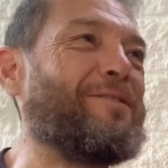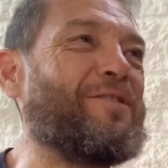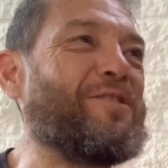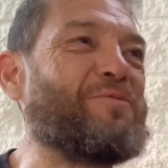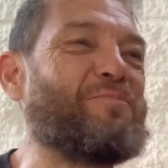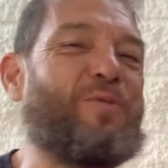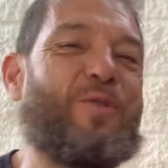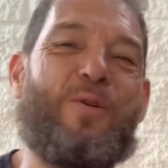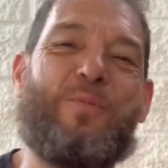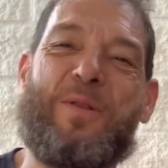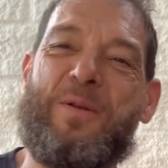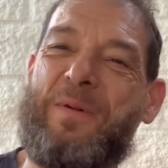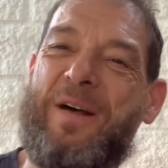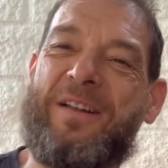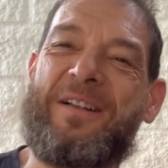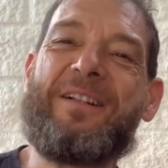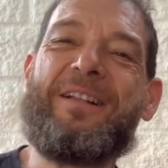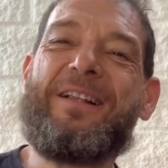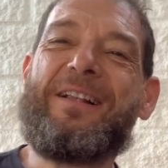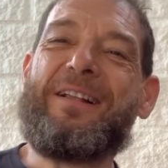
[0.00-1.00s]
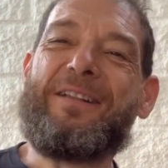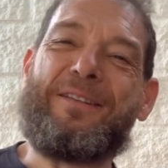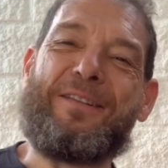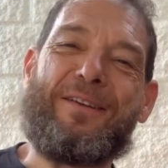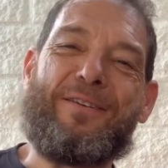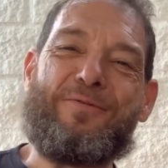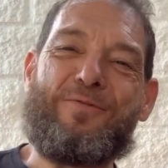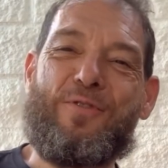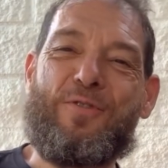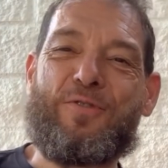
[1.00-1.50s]
les puedo privar
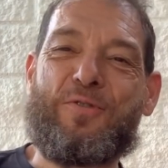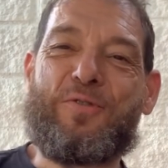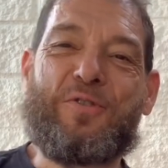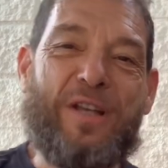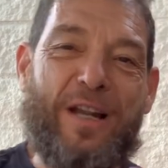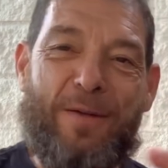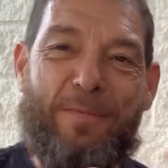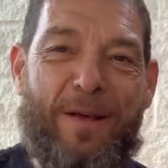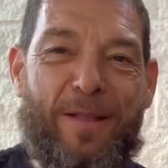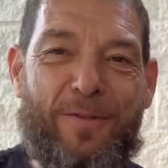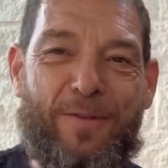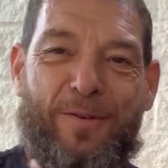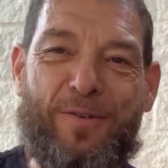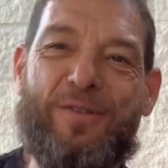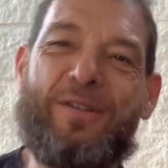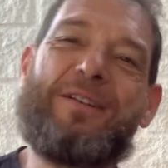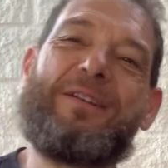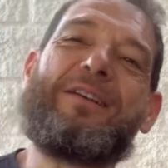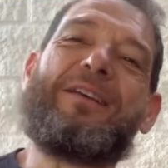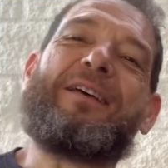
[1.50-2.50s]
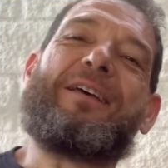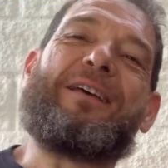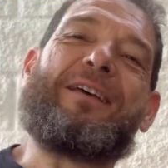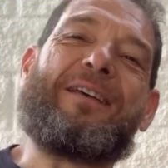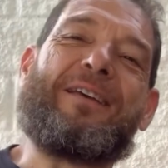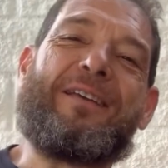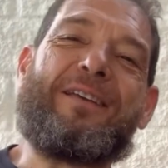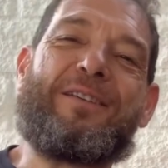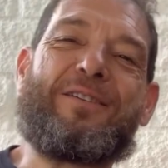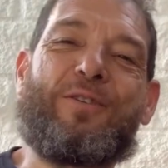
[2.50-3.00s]
de uno de sus elementos
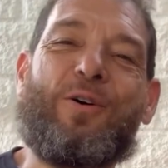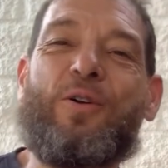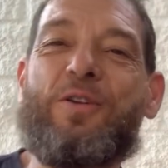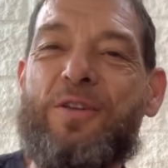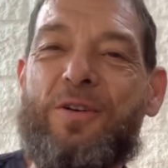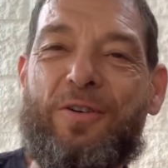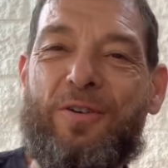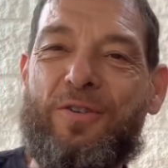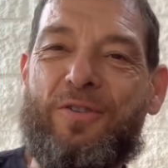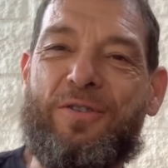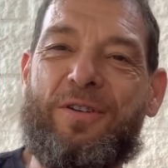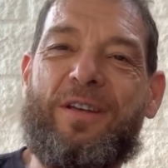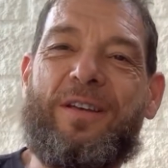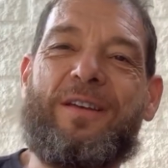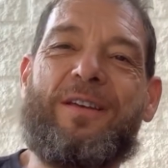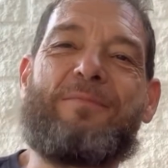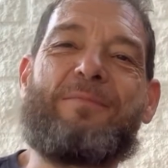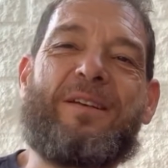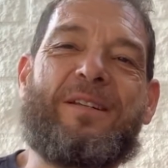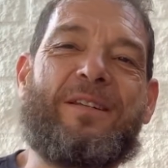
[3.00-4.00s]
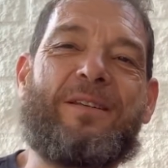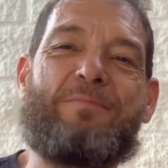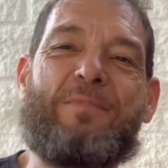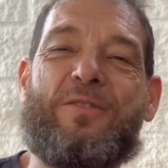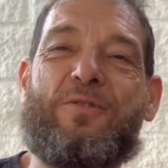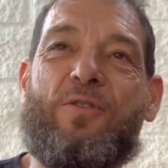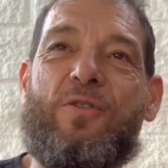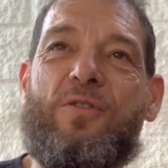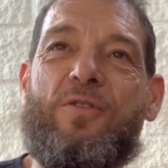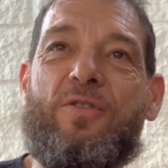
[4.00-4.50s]
eh, históricos eh, más, más
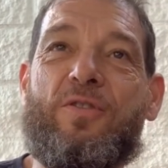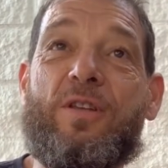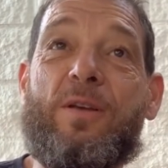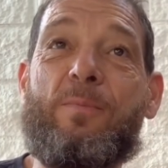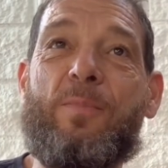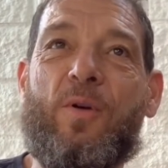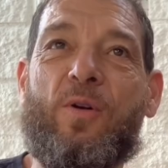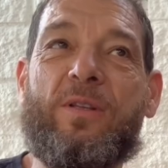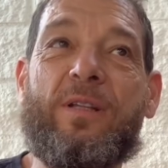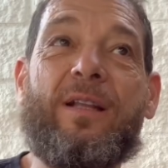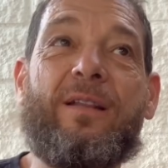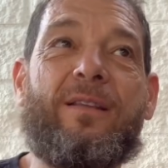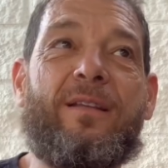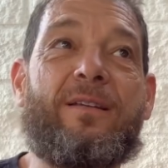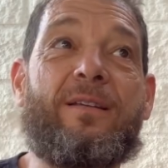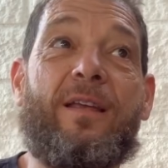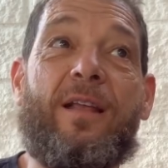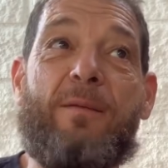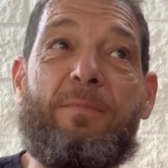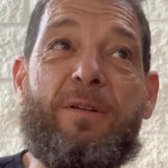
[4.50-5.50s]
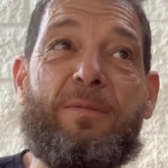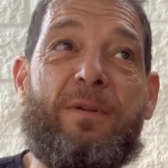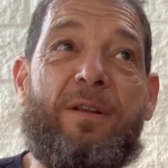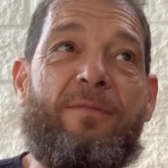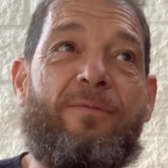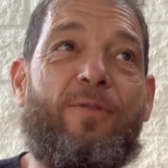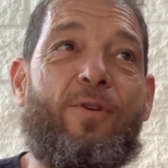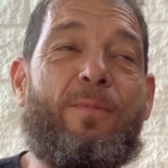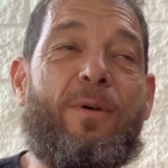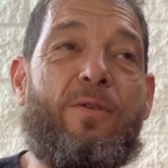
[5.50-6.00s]
conocidos e importantes. Y además me han
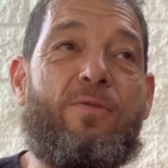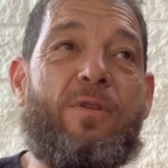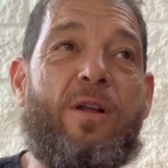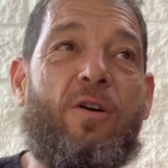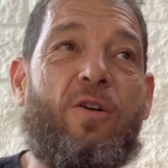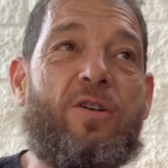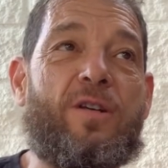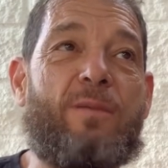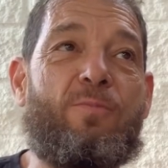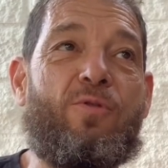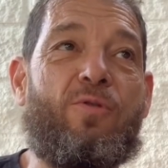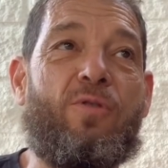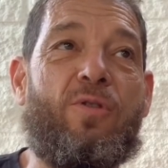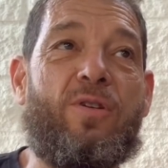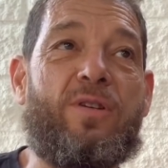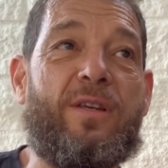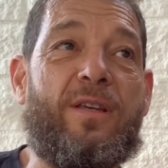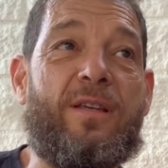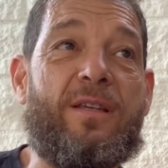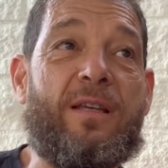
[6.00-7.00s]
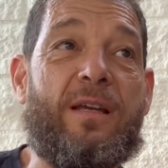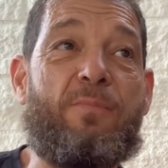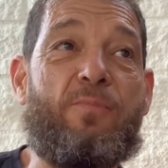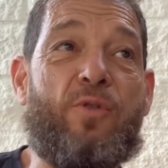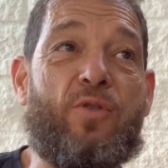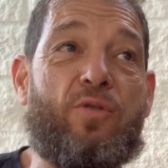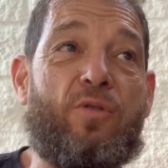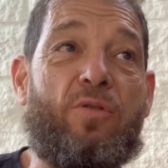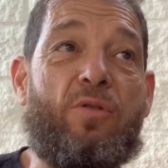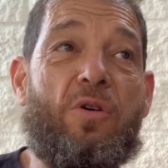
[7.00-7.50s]
informado de una cosa muy curiosa y es que han
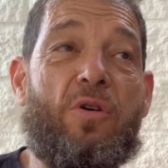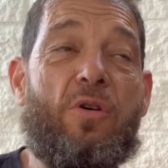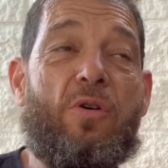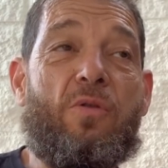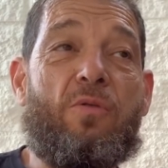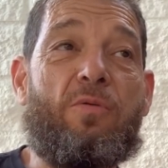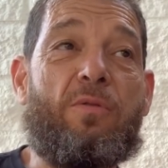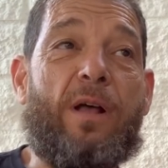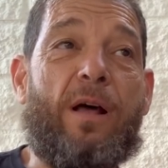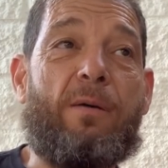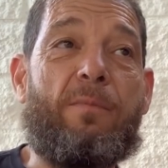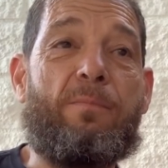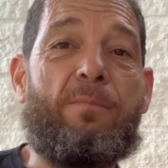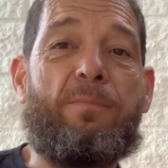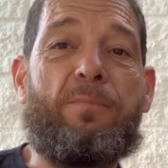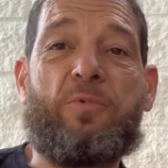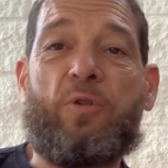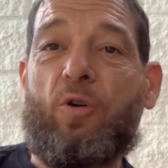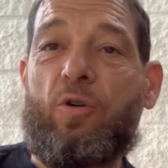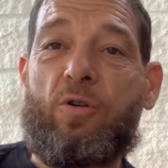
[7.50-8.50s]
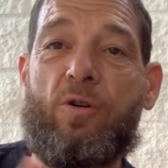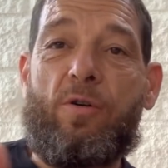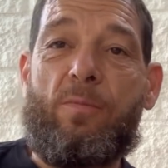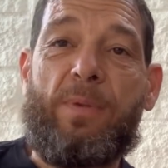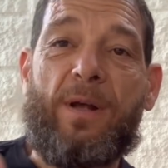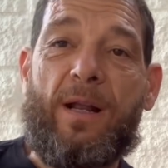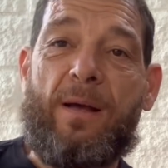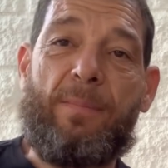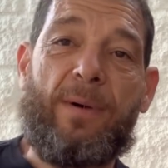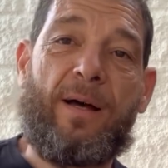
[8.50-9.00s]
puesto un torno
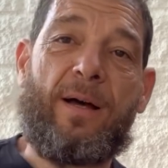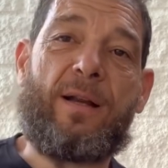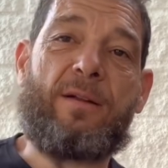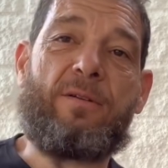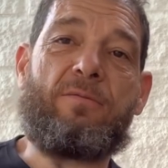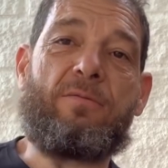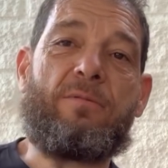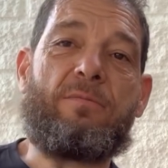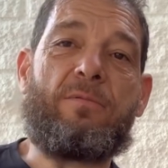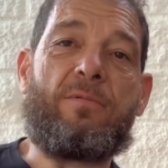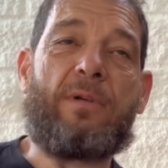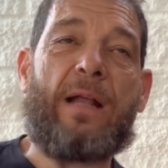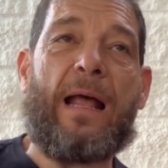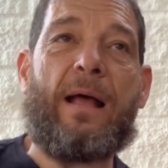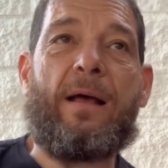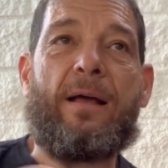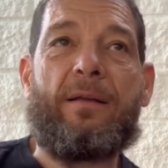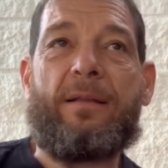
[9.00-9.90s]
para pagar una